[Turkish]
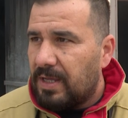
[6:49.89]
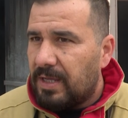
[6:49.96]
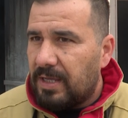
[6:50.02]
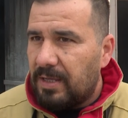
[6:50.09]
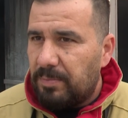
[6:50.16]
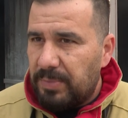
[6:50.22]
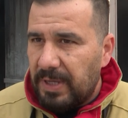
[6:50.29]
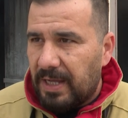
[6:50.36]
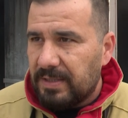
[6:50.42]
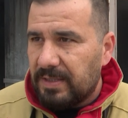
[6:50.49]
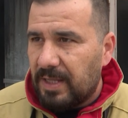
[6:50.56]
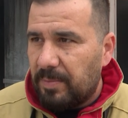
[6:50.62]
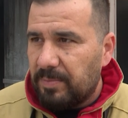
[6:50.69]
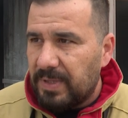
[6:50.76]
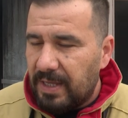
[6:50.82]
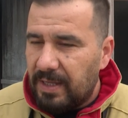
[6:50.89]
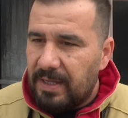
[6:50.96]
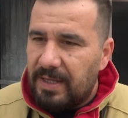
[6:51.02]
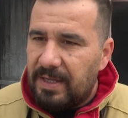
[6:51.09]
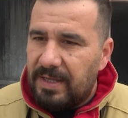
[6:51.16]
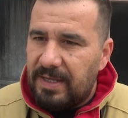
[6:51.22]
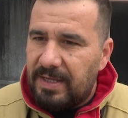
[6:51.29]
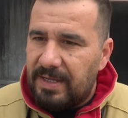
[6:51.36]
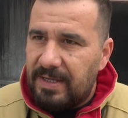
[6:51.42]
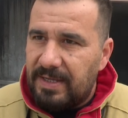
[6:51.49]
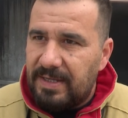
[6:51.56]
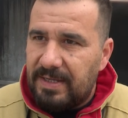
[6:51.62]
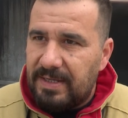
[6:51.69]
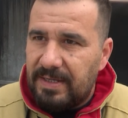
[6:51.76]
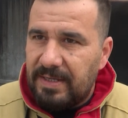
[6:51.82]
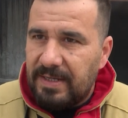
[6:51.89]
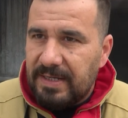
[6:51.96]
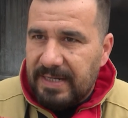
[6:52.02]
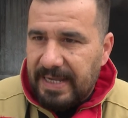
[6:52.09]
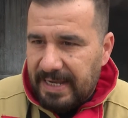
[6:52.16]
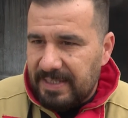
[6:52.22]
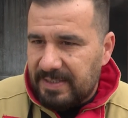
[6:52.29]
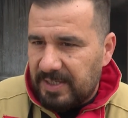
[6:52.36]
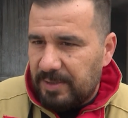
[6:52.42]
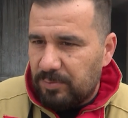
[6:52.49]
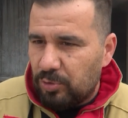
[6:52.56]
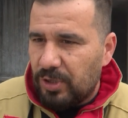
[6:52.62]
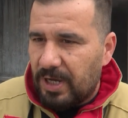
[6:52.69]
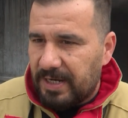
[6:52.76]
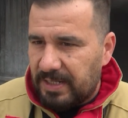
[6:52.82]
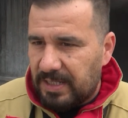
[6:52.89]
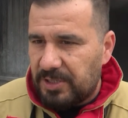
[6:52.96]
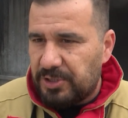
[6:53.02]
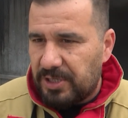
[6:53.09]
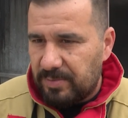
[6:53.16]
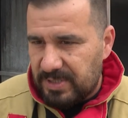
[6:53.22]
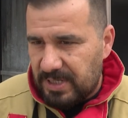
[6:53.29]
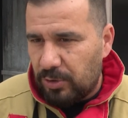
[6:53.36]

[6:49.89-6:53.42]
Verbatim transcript: E, bir anlamda e, realiteyi burada arkadaşlarımıza